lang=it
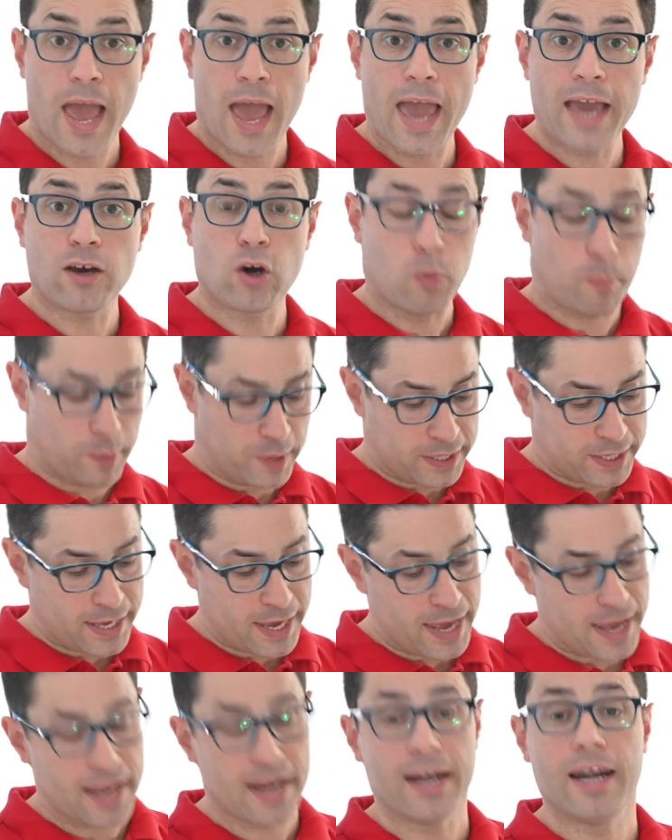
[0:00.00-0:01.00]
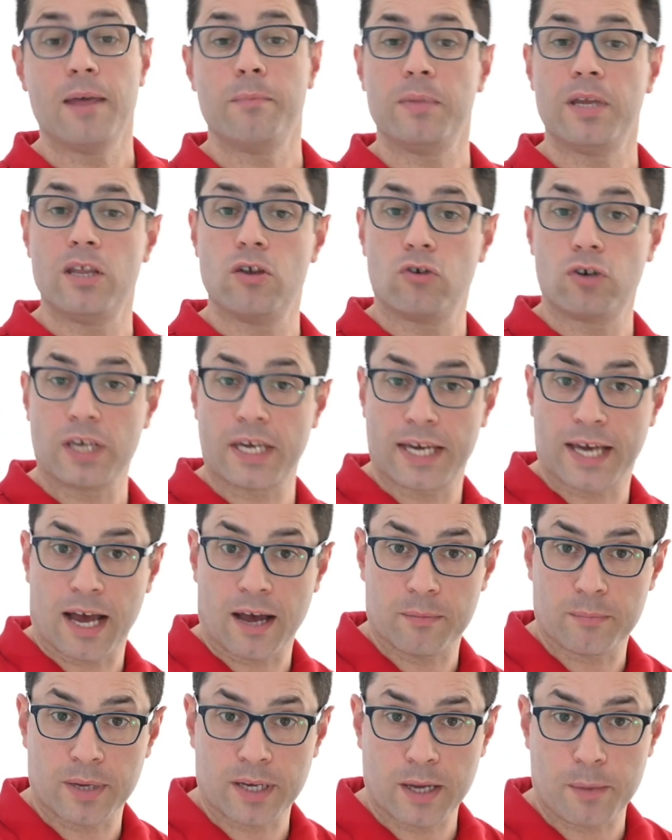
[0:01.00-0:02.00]
Ecco perché le migliori
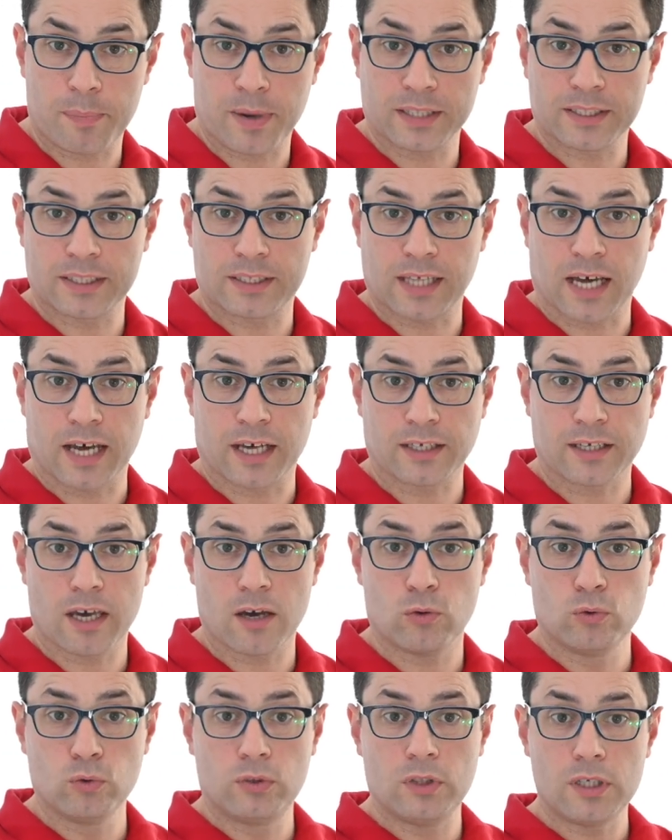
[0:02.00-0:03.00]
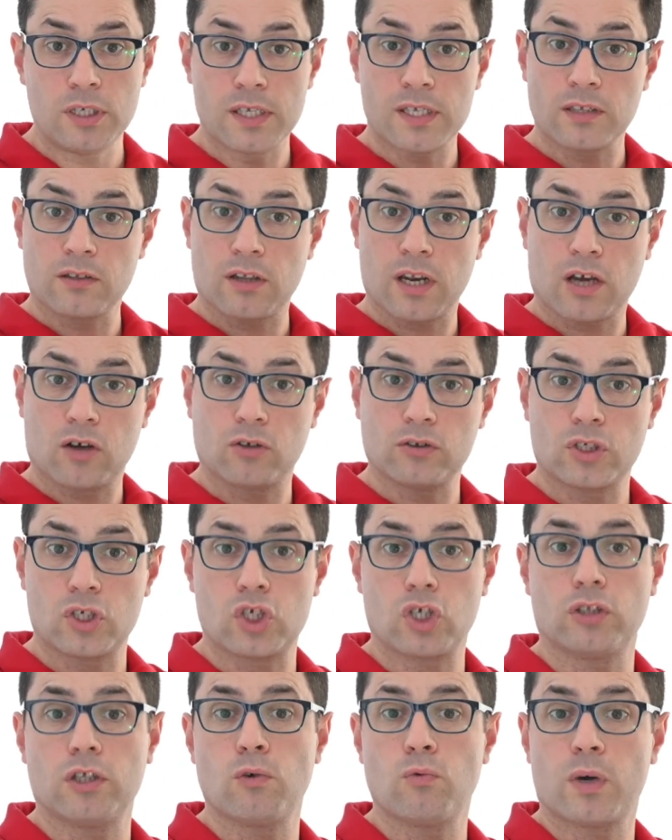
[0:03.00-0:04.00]
camere planetarie utilizzano la
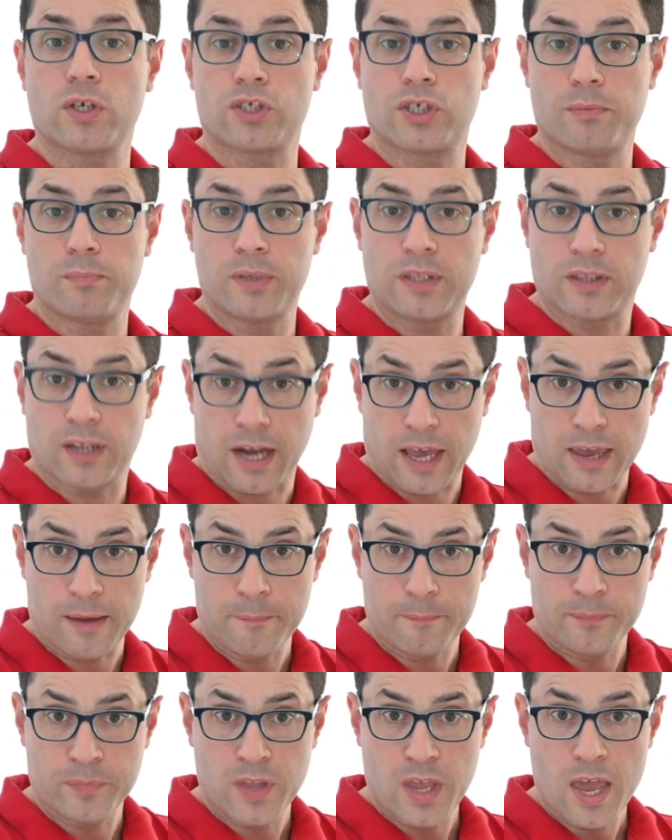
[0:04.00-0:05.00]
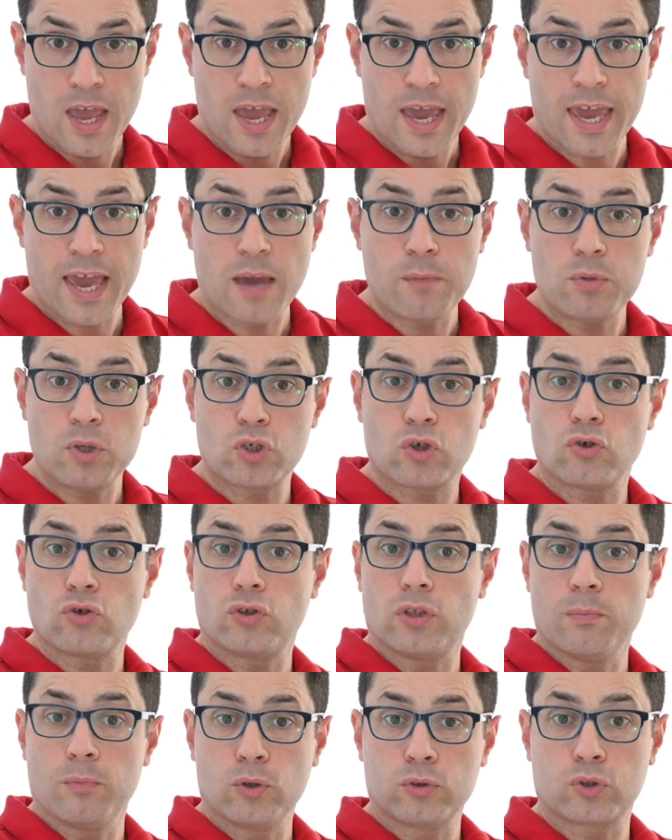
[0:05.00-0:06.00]
connessione USB 3 e hai
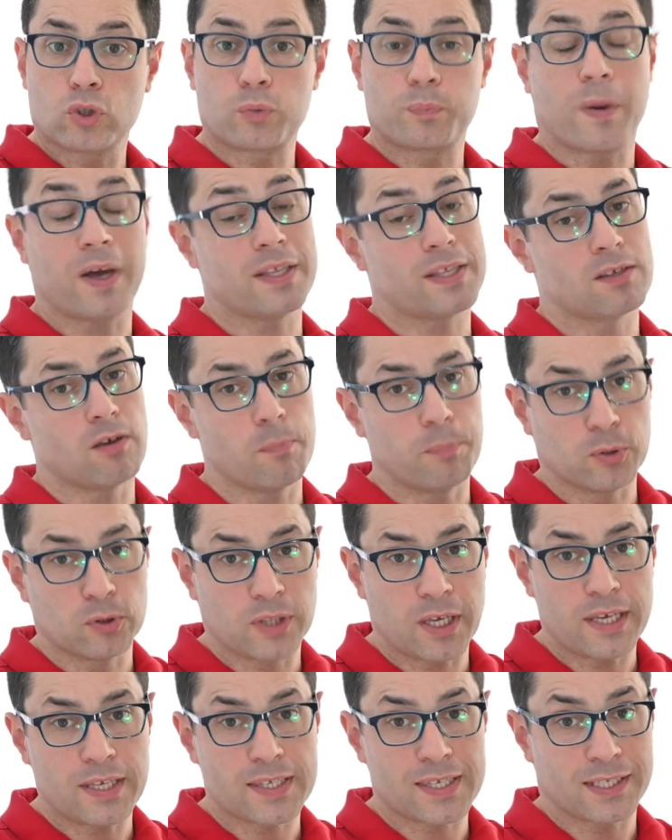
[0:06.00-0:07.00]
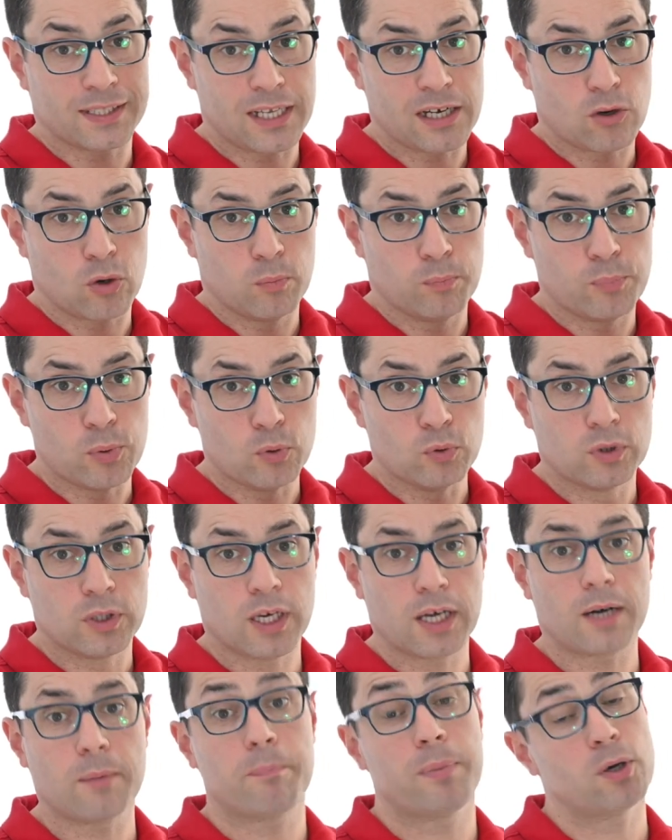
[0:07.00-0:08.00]
bisogno di molto spazio e potenza del
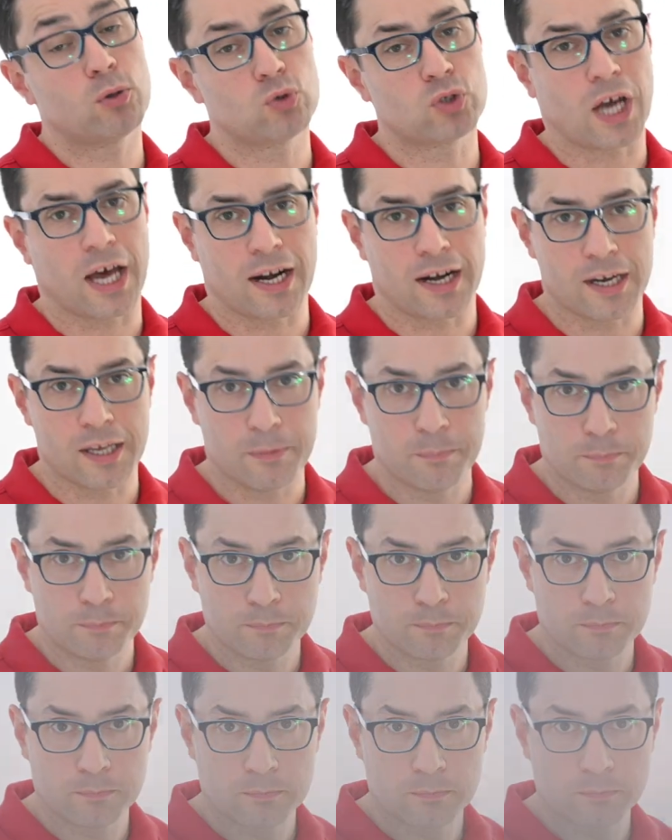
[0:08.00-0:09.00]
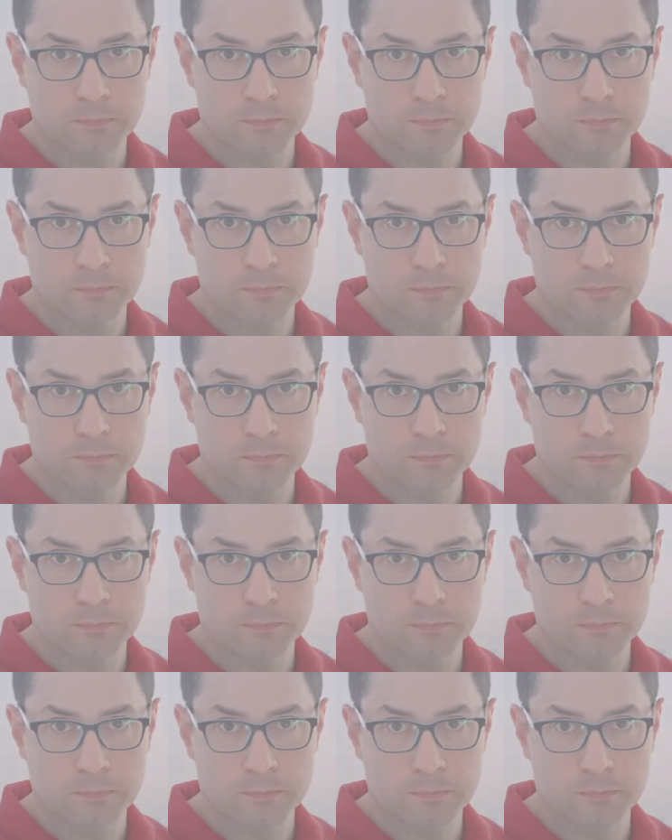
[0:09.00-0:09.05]
computer per usarle.